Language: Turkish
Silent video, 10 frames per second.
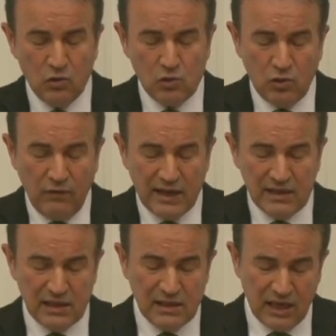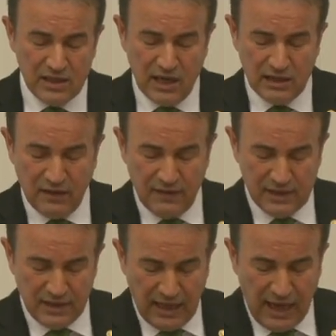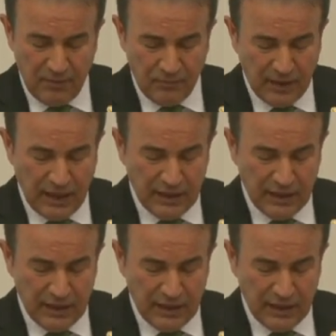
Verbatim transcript: usul ve esaslar çerçevesinde